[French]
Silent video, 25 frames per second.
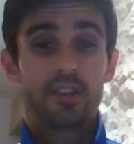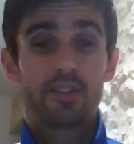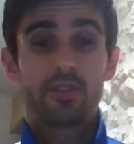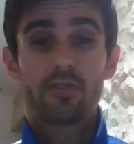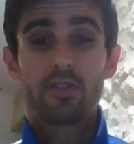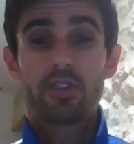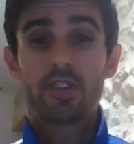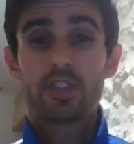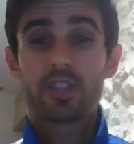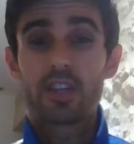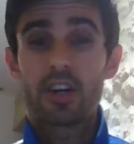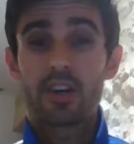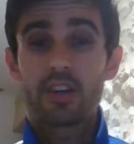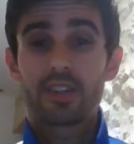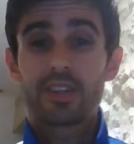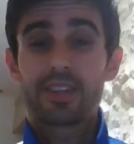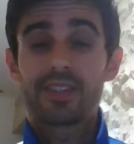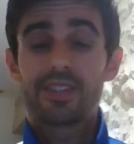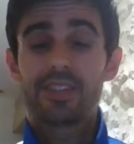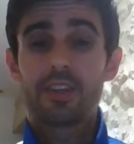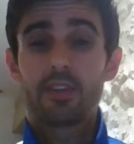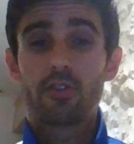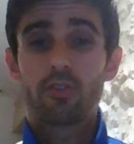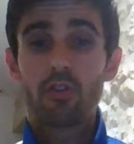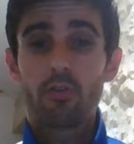Ils ont déjà
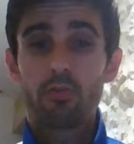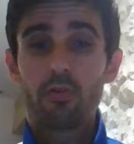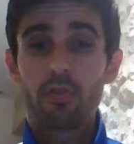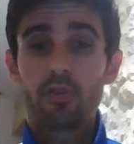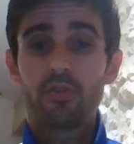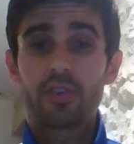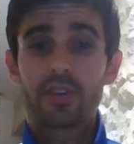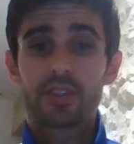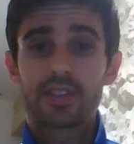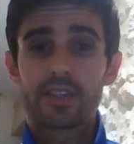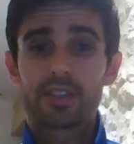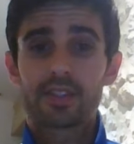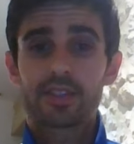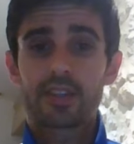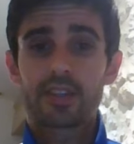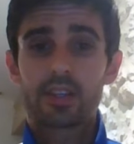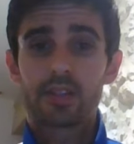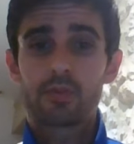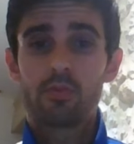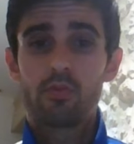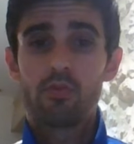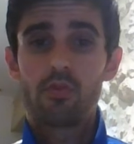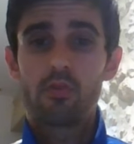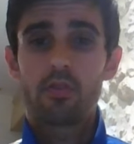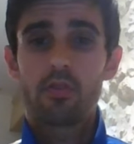encaissé deux buts face à
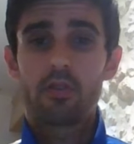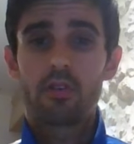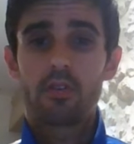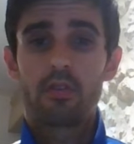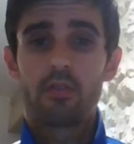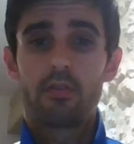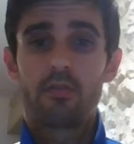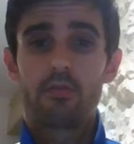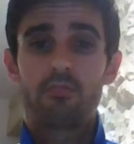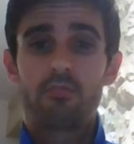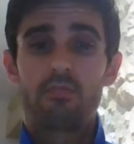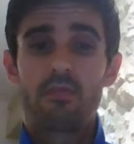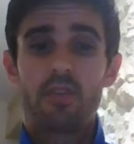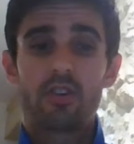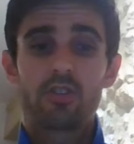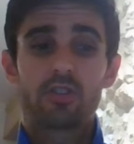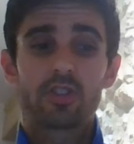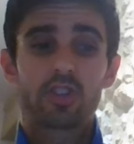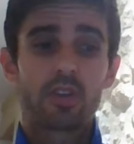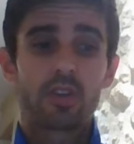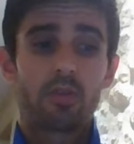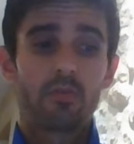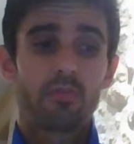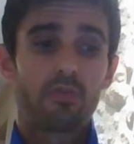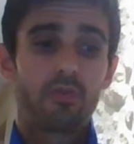Strasbourg. En
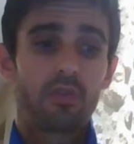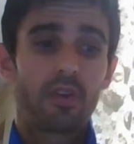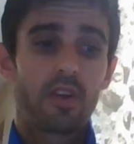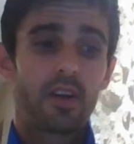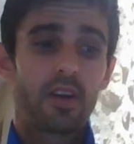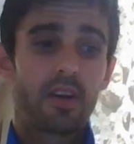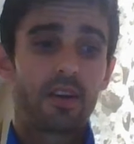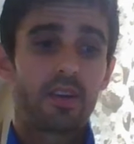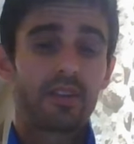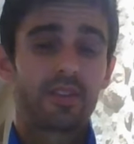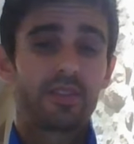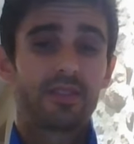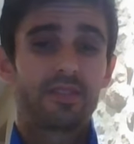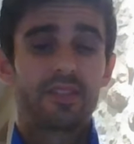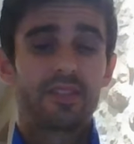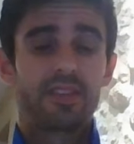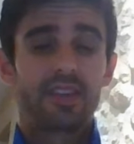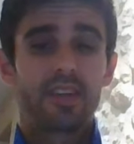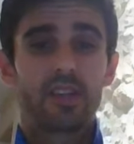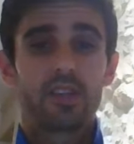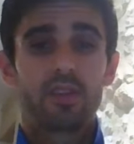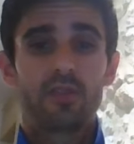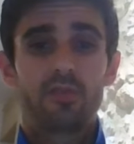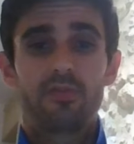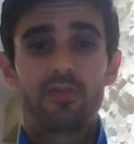championnat,
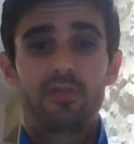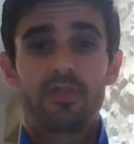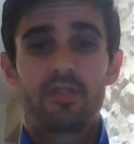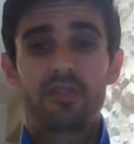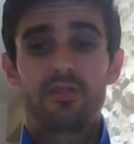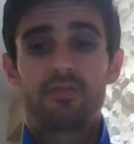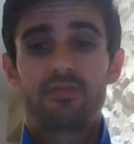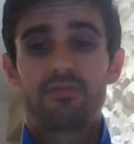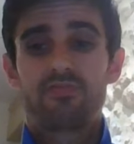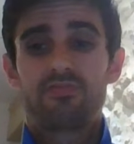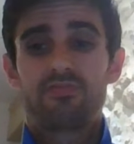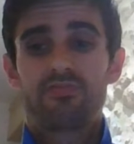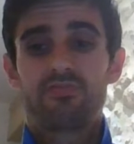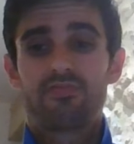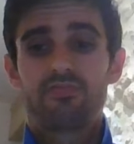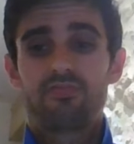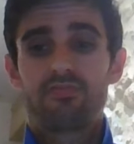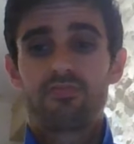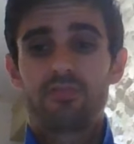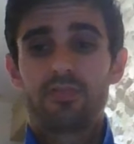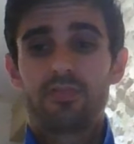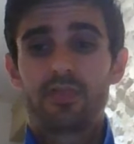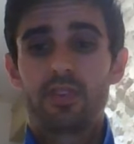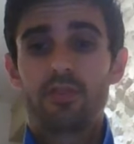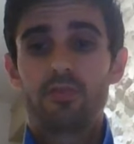la
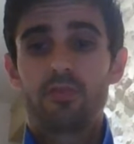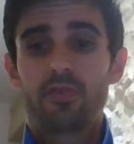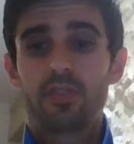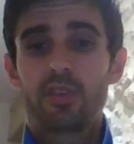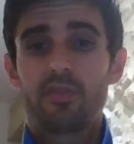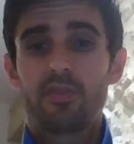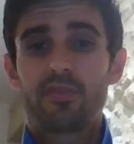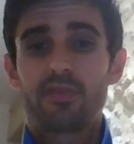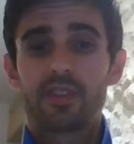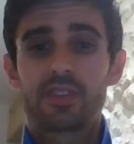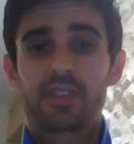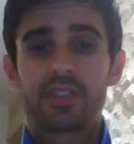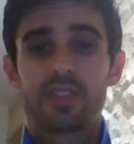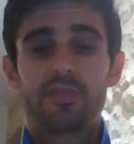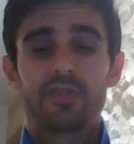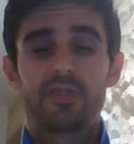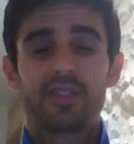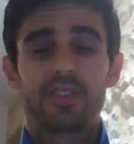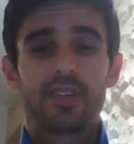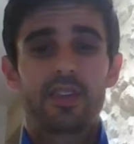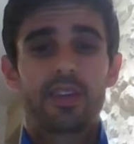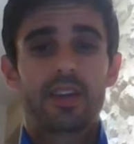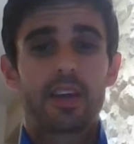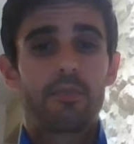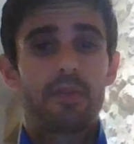niveau défensif,
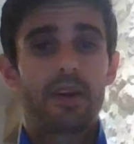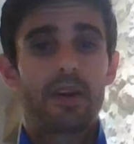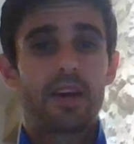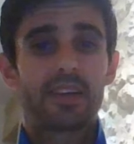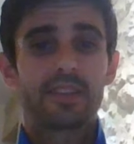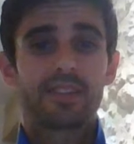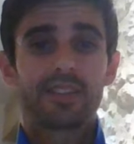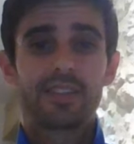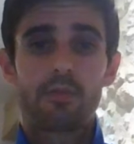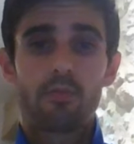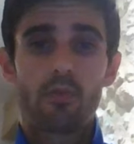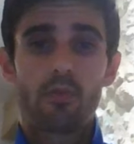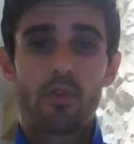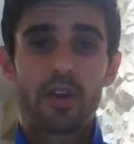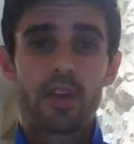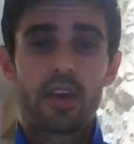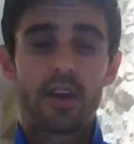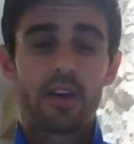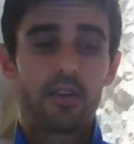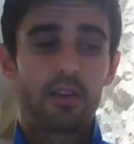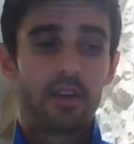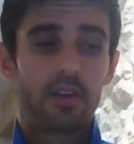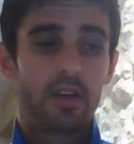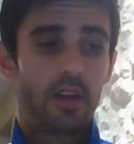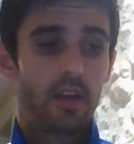c'est quand même assez
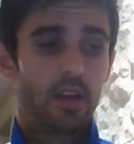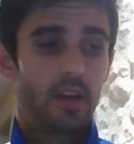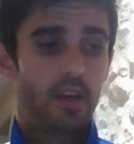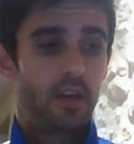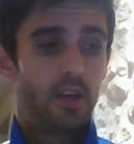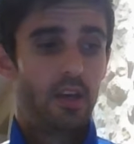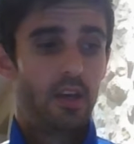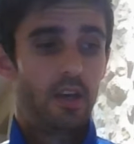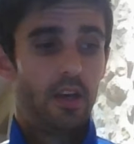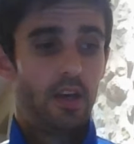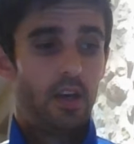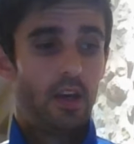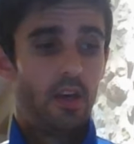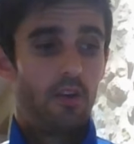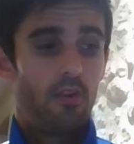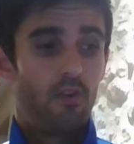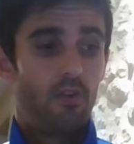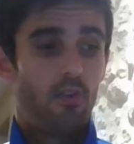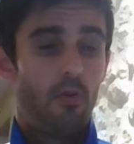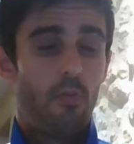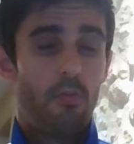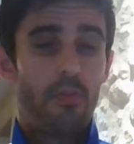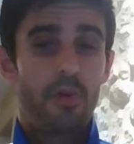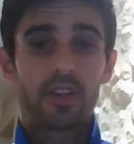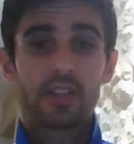moyen.
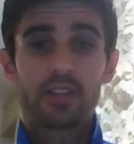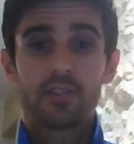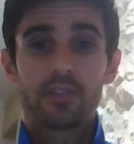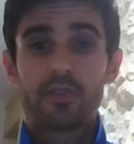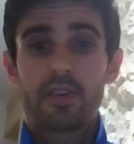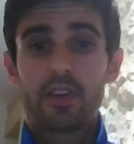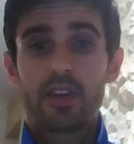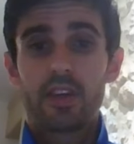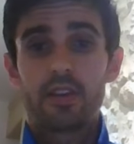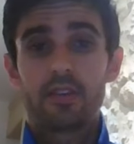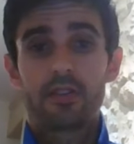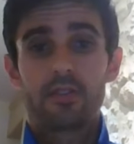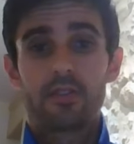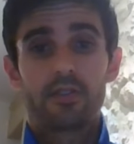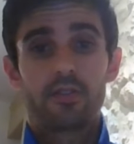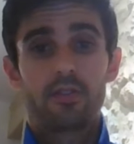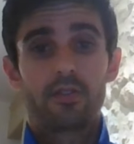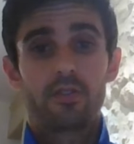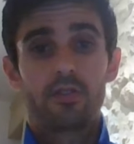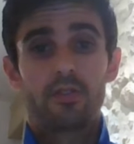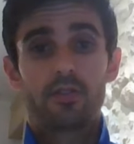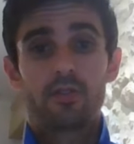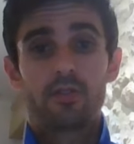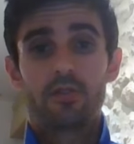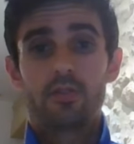Le PSV,
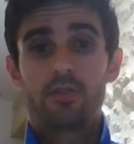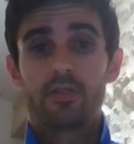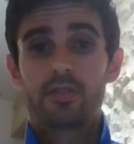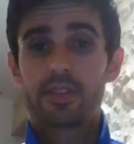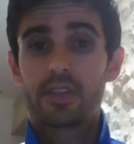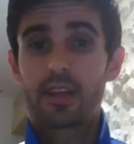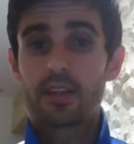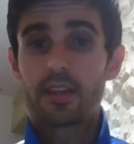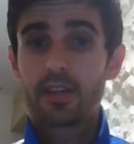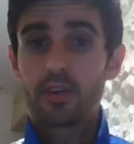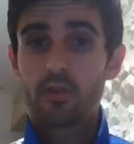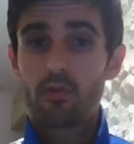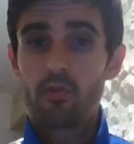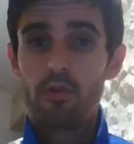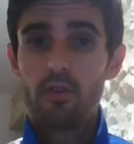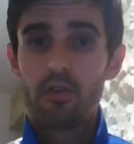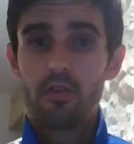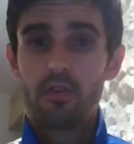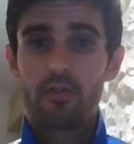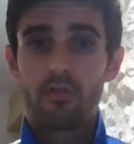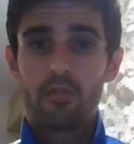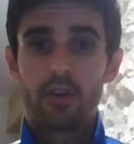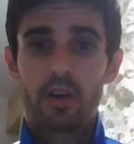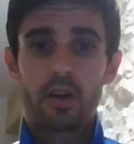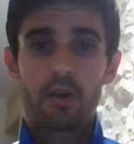euh, ça
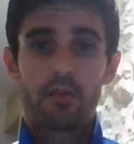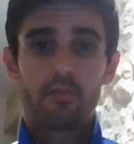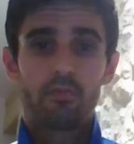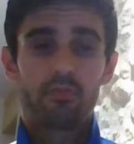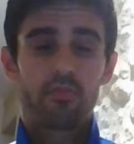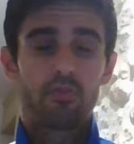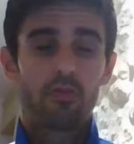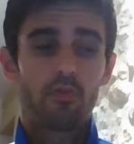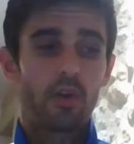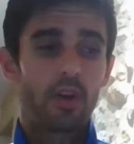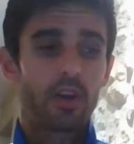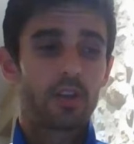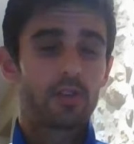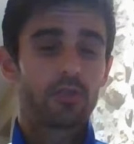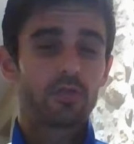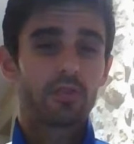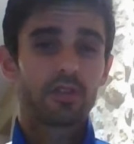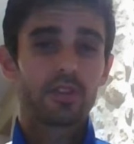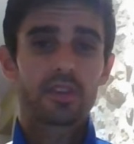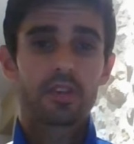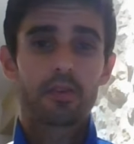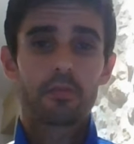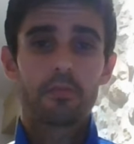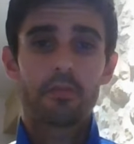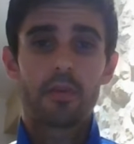déroule. Voilà, pour moi, les deux
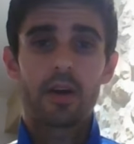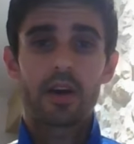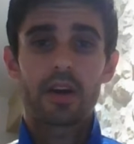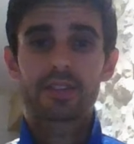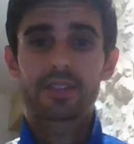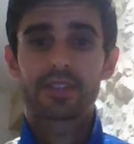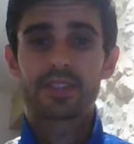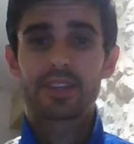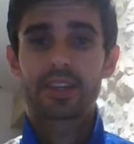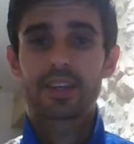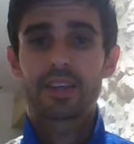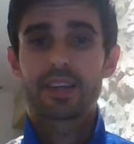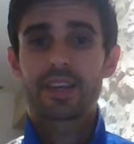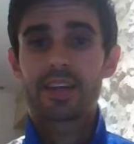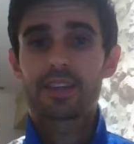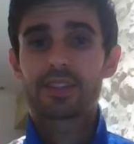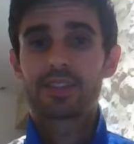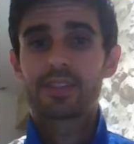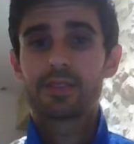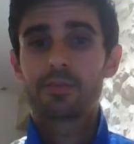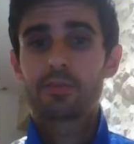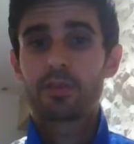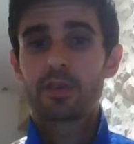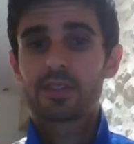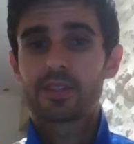équipes marquent, c'est
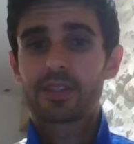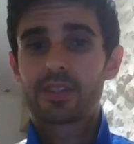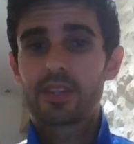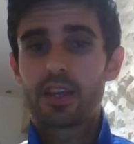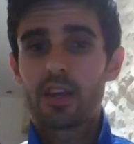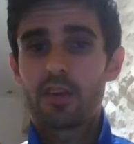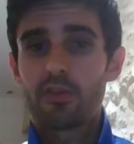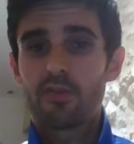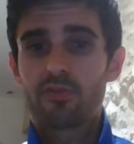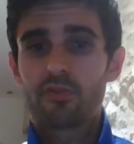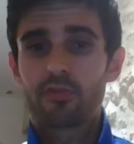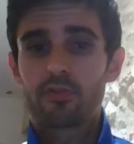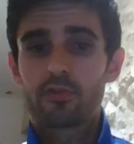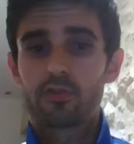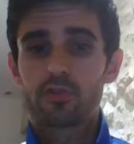quasiment safe.